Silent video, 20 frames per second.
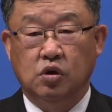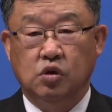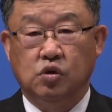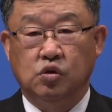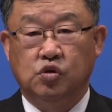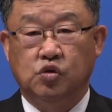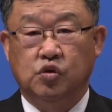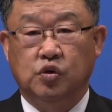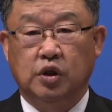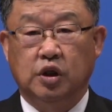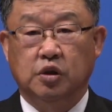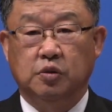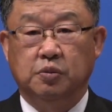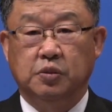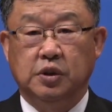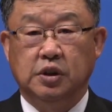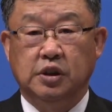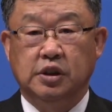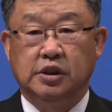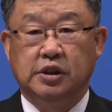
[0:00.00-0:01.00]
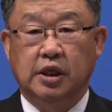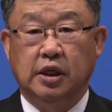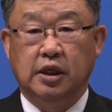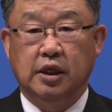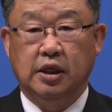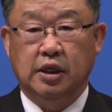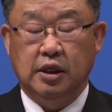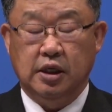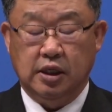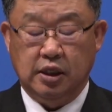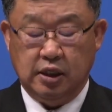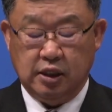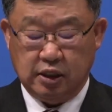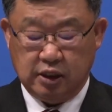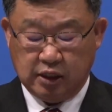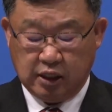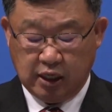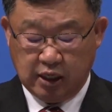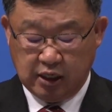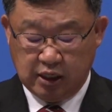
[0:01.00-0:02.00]
출애굽 2세의
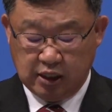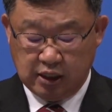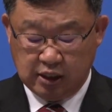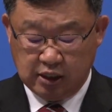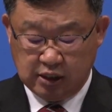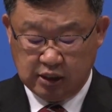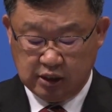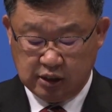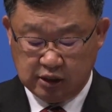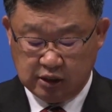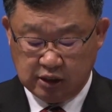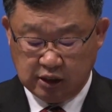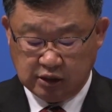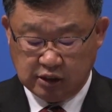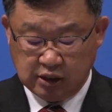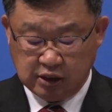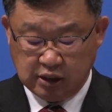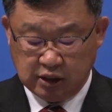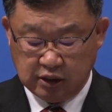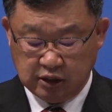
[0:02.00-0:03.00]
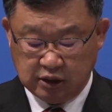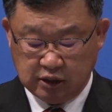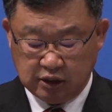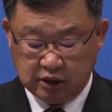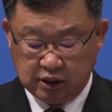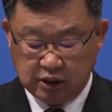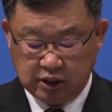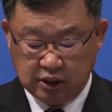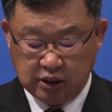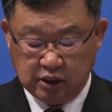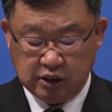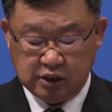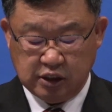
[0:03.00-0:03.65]
대제사장직들이